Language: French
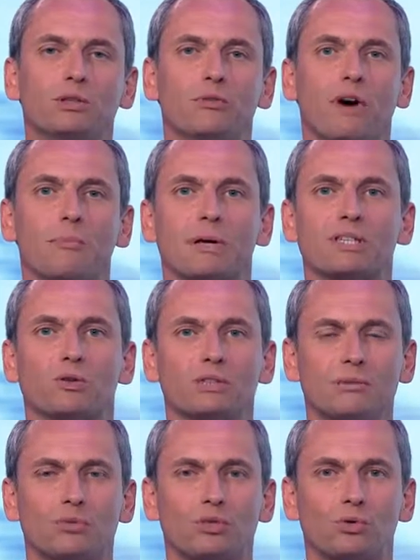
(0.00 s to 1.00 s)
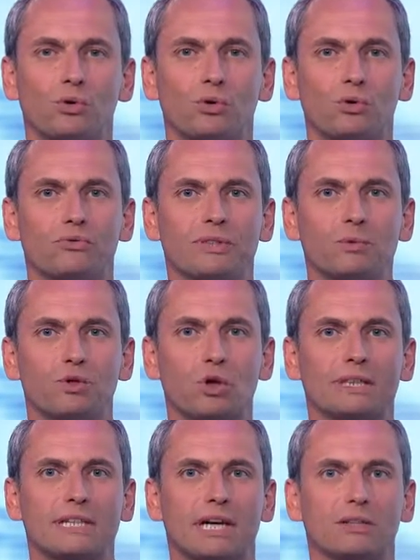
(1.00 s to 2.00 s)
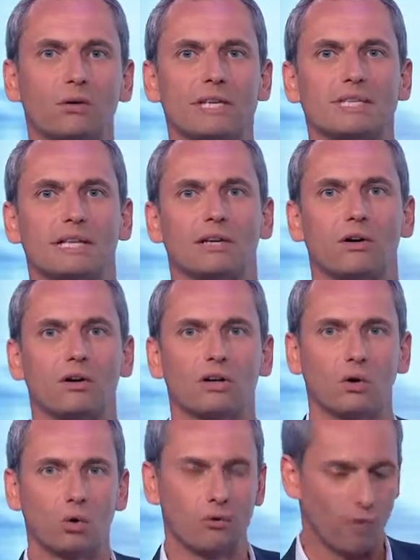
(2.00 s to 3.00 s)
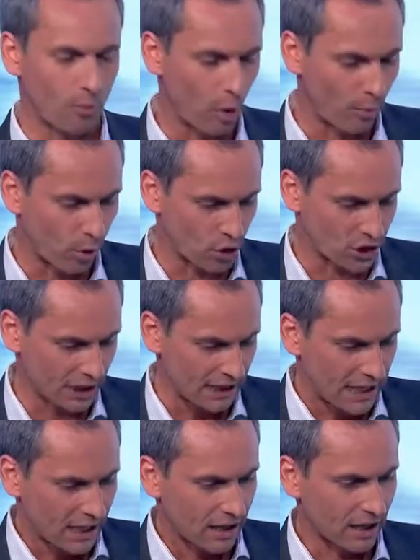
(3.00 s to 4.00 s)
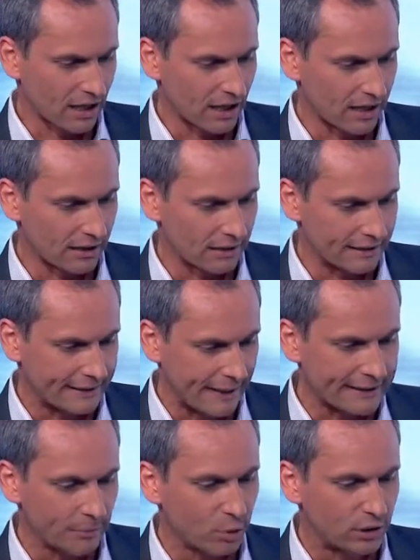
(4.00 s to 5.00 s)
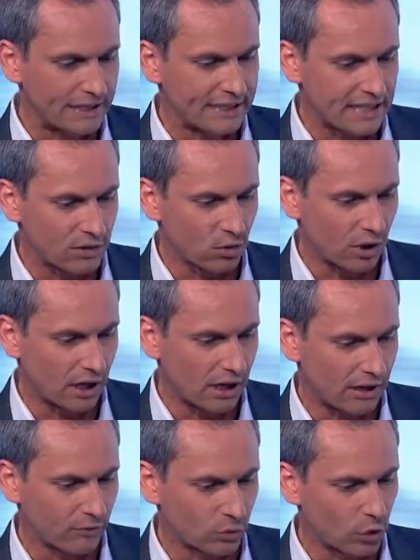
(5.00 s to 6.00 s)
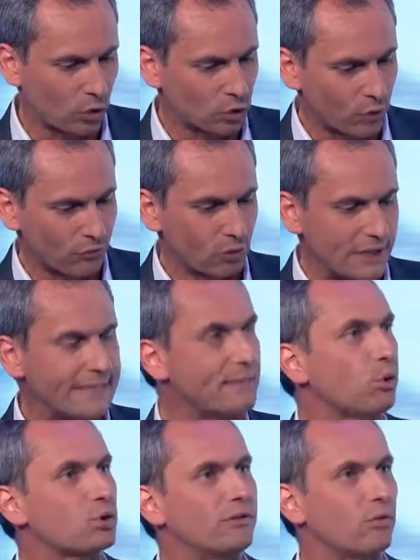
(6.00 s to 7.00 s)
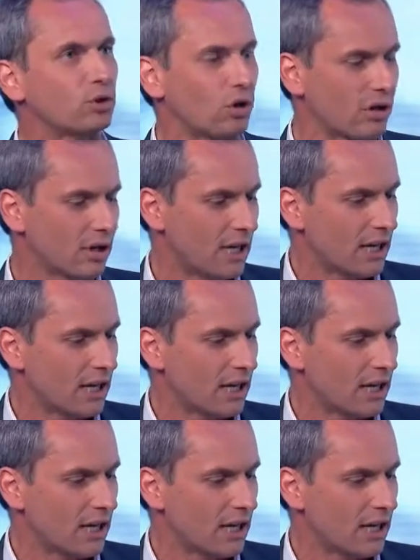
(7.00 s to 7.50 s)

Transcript: devra patienter, hein, parce que le, film ne sortira dans les salles qu'en novembre prochain. dernière petite question avant de, vous laisser poursuivre votre